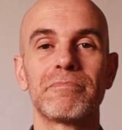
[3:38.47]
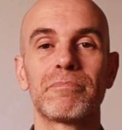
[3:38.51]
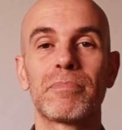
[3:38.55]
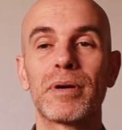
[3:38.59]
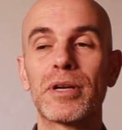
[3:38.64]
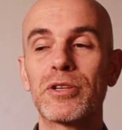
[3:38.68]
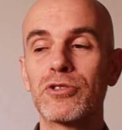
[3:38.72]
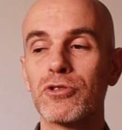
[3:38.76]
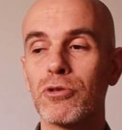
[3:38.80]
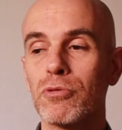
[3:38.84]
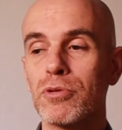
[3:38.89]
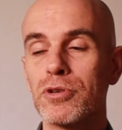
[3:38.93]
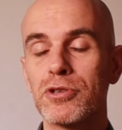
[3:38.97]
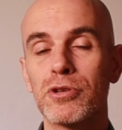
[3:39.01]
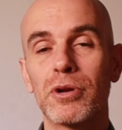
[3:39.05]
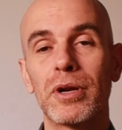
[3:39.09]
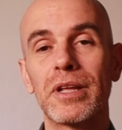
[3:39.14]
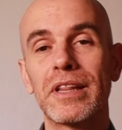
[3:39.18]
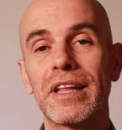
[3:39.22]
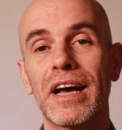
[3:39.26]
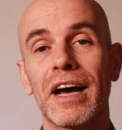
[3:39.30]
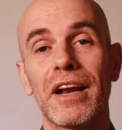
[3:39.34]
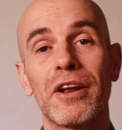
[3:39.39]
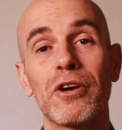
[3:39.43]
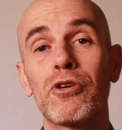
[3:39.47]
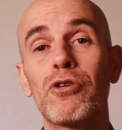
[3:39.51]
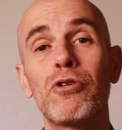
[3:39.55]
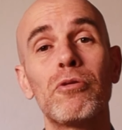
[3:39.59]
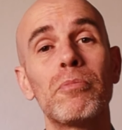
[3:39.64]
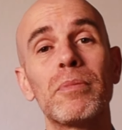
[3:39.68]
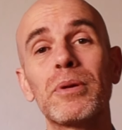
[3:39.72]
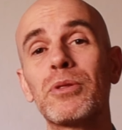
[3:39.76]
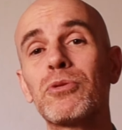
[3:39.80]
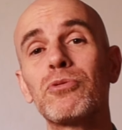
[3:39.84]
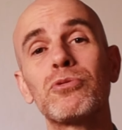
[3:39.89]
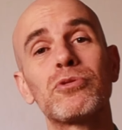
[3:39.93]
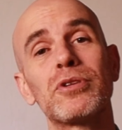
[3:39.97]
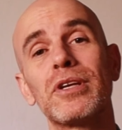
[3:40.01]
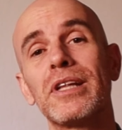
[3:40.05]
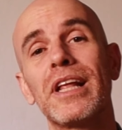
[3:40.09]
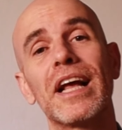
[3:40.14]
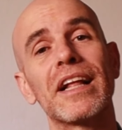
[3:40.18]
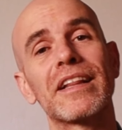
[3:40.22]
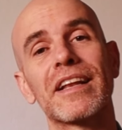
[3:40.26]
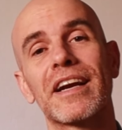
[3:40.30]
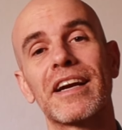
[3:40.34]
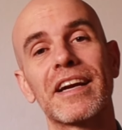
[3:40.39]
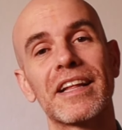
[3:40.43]
Perciò questo Natale, come tutti gli
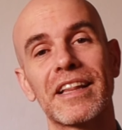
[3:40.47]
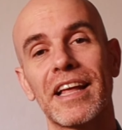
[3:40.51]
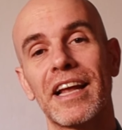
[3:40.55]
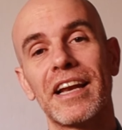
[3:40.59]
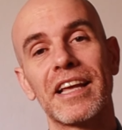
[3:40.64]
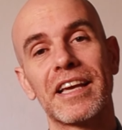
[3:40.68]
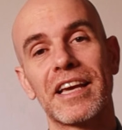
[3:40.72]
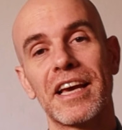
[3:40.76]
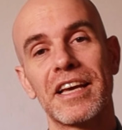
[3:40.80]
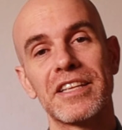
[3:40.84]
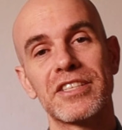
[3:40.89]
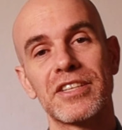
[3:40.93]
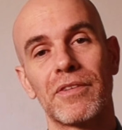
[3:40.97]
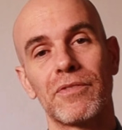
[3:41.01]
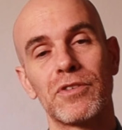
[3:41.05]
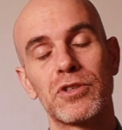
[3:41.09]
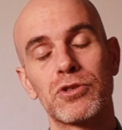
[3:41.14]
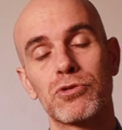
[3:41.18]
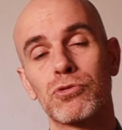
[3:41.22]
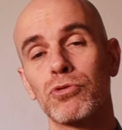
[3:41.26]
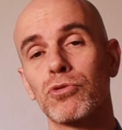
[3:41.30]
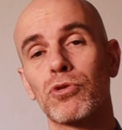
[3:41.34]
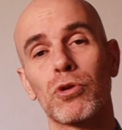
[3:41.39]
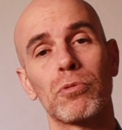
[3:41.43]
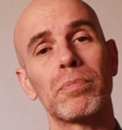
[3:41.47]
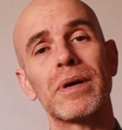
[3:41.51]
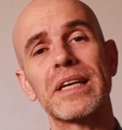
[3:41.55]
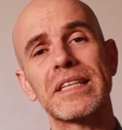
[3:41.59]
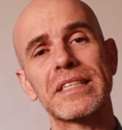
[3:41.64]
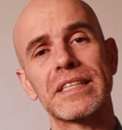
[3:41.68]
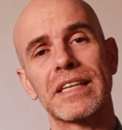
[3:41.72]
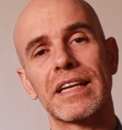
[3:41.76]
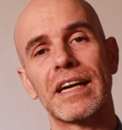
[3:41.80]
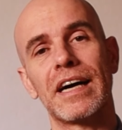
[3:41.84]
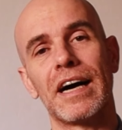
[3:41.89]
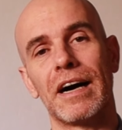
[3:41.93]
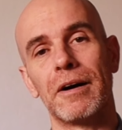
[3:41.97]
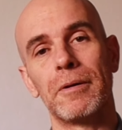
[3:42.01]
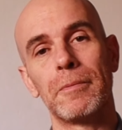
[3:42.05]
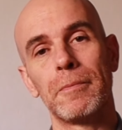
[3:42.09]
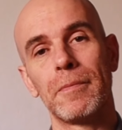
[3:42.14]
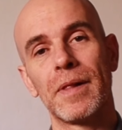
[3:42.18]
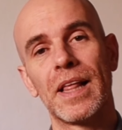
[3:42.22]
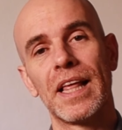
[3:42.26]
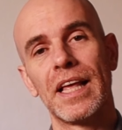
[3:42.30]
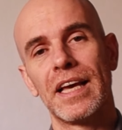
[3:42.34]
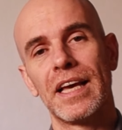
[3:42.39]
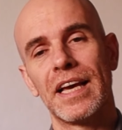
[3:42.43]
altri Natali che hai già vissuto, passerà
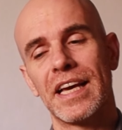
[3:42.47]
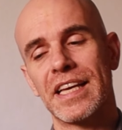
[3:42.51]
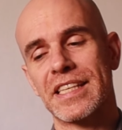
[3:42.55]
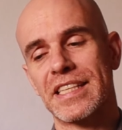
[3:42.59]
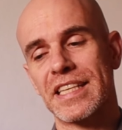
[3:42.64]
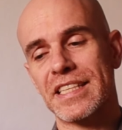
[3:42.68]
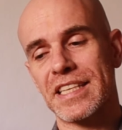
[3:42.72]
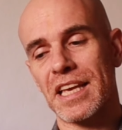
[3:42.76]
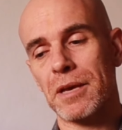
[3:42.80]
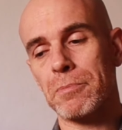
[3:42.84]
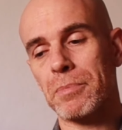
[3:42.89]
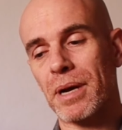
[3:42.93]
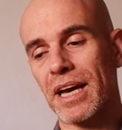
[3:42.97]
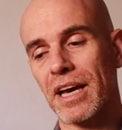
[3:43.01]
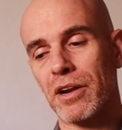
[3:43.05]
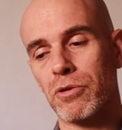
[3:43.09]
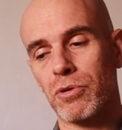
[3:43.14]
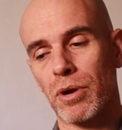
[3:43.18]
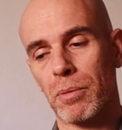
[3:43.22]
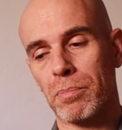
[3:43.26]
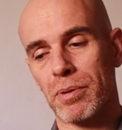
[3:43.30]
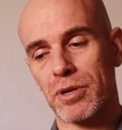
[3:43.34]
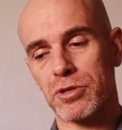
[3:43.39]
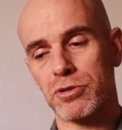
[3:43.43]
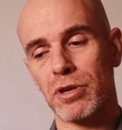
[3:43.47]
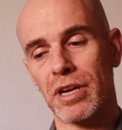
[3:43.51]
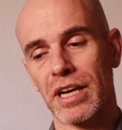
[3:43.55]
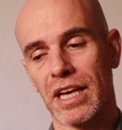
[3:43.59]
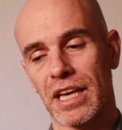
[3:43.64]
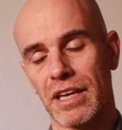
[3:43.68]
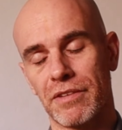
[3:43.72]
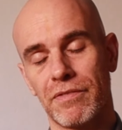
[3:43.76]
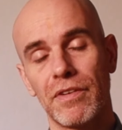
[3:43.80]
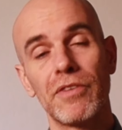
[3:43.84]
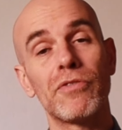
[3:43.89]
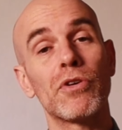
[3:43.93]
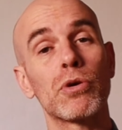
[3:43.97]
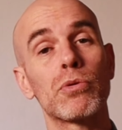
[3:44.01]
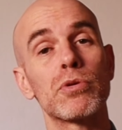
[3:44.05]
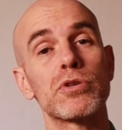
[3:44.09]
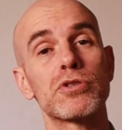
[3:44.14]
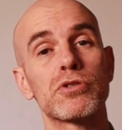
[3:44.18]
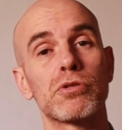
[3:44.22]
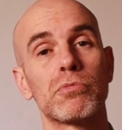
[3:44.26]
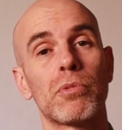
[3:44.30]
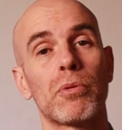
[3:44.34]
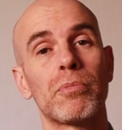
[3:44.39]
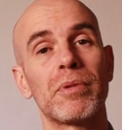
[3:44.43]
e se sei magari una persona che vive
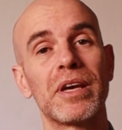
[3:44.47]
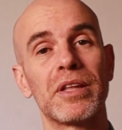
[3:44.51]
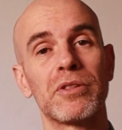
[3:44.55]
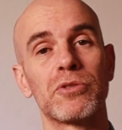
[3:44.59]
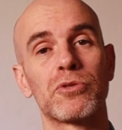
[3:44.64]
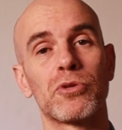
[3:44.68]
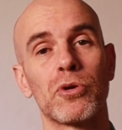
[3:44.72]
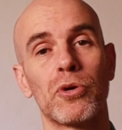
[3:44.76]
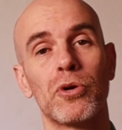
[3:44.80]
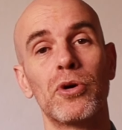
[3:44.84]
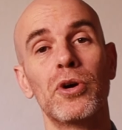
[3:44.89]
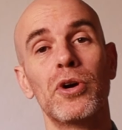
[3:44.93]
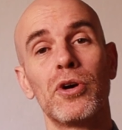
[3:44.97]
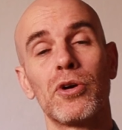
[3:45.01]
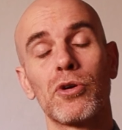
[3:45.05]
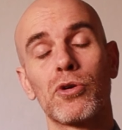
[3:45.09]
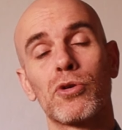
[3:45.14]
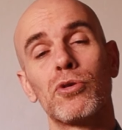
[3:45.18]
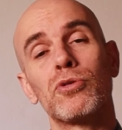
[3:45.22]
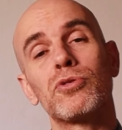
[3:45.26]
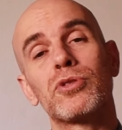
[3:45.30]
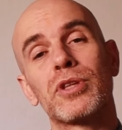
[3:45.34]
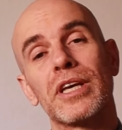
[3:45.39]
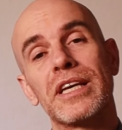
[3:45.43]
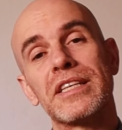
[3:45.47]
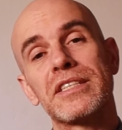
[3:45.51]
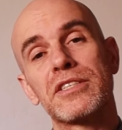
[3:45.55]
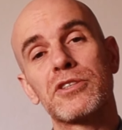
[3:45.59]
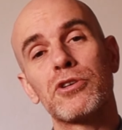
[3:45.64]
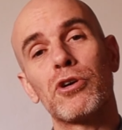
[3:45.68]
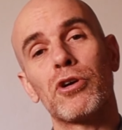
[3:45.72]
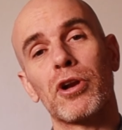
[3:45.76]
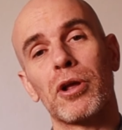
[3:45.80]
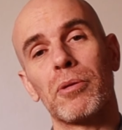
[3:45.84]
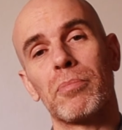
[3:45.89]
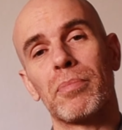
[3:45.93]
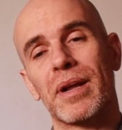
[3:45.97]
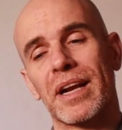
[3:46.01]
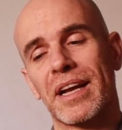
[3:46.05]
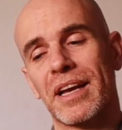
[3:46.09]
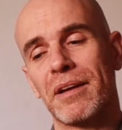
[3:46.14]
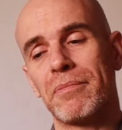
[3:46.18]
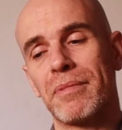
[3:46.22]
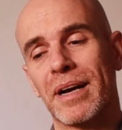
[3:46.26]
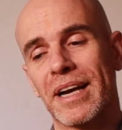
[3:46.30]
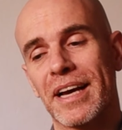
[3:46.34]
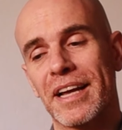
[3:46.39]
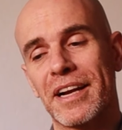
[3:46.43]
questo momento con tensione,
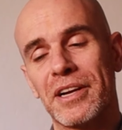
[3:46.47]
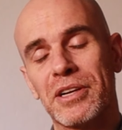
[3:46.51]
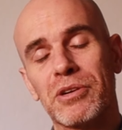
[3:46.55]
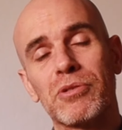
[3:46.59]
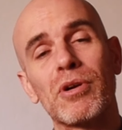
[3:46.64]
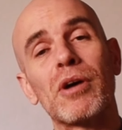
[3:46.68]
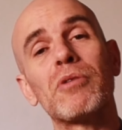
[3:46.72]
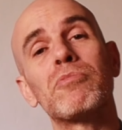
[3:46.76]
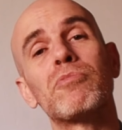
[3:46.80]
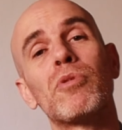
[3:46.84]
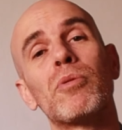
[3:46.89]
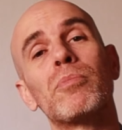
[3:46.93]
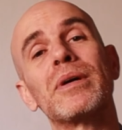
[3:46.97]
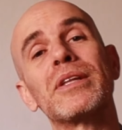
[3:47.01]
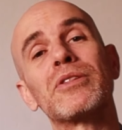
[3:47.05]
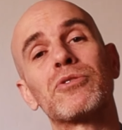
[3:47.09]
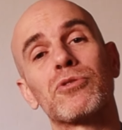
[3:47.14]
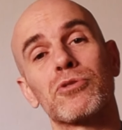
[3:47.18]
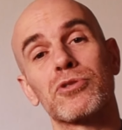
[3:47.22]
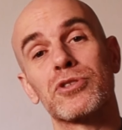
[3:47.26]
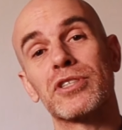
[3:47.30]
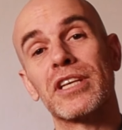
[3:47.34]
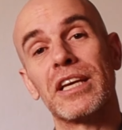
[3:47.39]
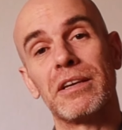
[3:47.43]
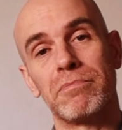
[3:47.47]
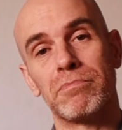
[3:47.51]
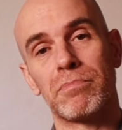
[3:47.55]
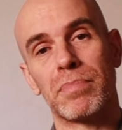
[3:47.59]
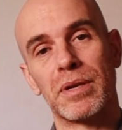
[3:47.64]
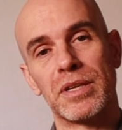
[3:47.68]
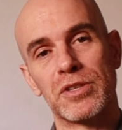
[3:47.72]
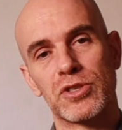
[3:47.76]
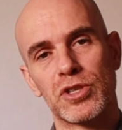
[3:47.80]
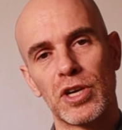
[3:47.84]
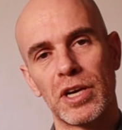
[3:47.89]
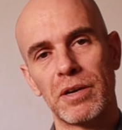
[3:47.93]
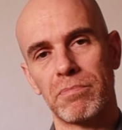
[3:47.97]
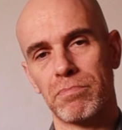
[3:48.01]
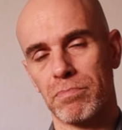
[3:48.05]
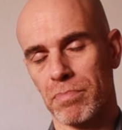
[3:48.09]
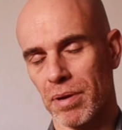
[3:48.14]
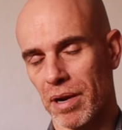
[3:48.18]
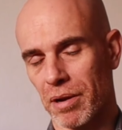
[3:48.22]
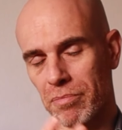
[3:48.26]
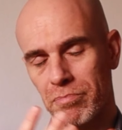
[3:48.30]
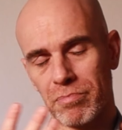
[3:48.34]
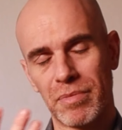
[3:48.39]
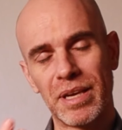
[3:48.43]
perché magari non è un momento semplice,
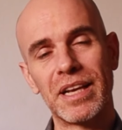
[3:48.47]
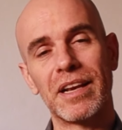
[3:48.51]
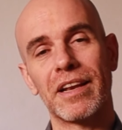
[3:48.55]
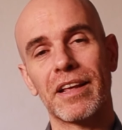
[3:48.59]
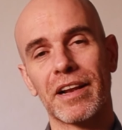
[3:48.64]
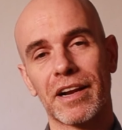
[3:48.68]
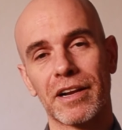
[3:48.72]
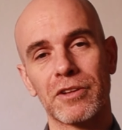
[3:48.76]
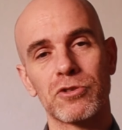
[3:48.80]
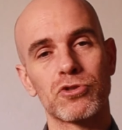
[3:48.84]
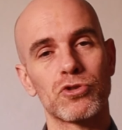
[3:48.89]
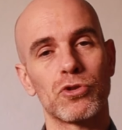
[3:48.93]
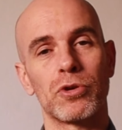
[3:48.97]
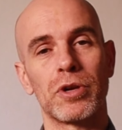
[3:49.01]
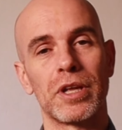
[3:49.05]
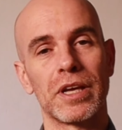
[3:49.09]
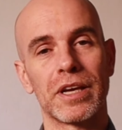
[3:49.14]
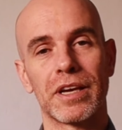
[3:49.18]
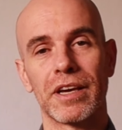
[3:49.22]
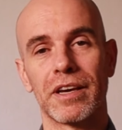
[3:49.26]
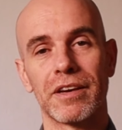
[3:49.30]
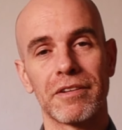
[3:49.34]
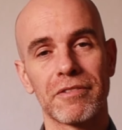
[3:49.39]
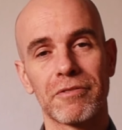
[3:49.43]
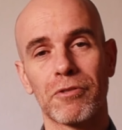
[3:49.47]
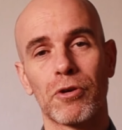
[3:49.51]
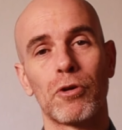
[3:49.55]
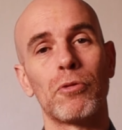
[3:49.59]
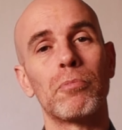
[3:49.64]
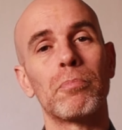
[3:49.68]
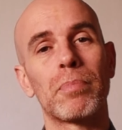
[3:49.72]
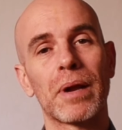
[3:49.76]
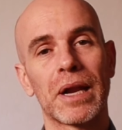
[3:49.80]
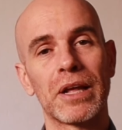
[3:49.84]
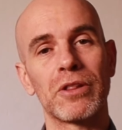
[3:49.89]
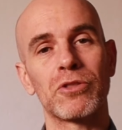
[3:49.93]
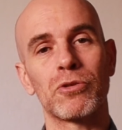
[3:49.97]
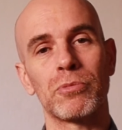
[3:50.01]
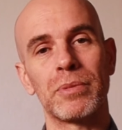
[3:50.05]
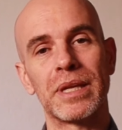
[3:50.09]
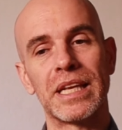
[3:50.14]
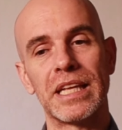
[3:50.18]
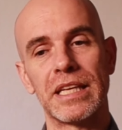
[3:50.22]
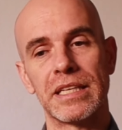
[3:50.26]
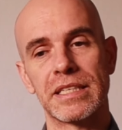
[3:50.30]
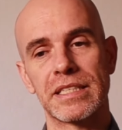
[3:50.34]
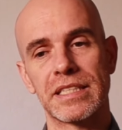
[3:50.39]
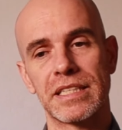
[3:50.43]
per mille ragioni che comprendo
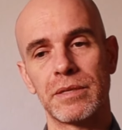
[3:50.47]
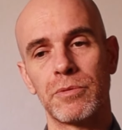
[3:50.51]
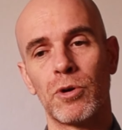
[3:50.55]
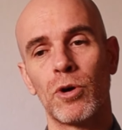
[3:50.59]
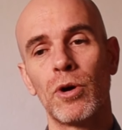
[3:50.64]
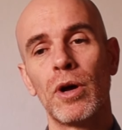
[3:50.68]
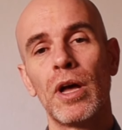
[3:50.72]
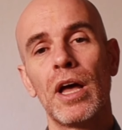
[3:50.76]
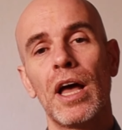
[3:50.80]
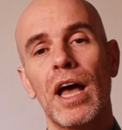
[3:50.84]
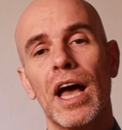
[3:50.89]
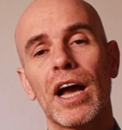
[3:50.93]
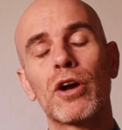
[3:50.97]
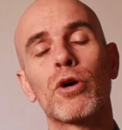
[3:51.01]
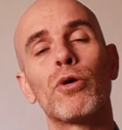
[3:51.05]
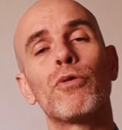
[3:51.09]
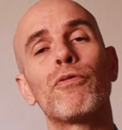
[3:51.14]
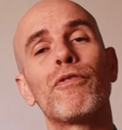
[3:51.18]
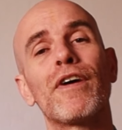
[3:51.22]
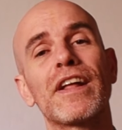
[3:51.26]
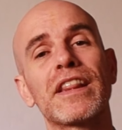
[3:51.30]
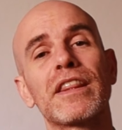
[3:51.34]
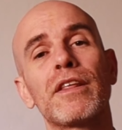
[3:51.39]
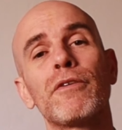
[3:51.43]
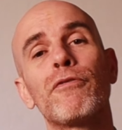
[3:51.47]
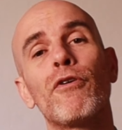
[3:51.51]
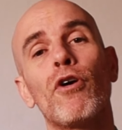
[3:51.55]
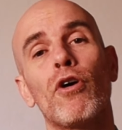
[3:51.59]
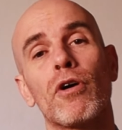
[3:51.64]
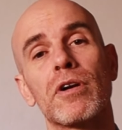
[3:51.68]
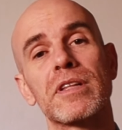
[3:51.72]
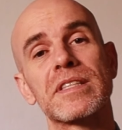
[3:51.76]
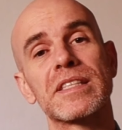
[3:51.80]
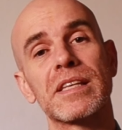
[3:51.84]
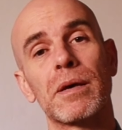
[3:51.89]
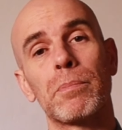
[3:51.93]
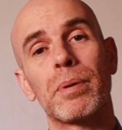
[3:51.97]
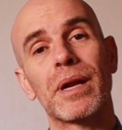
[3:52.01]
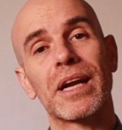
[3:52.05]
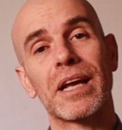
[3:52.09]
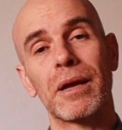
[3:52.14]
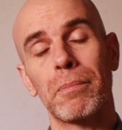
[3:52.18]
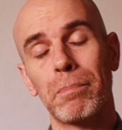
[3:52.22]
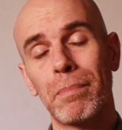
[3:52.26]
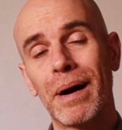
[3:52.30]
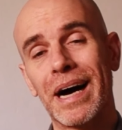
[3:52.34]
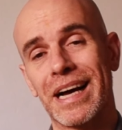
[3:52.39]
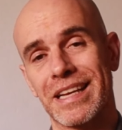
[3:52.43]
benissimo, ecco fatti forza
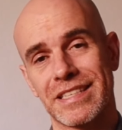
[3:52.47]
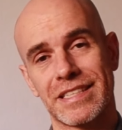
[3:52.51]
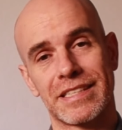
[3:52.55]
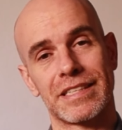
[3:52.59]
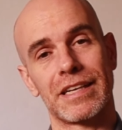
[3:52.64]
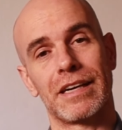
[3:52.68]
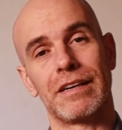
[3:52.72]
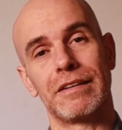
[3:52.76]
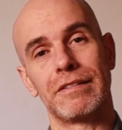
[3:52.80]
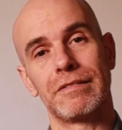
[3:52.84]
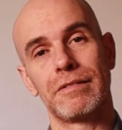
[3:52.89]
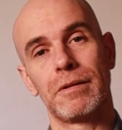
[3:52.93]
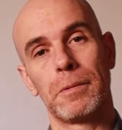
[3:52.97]
perché passa.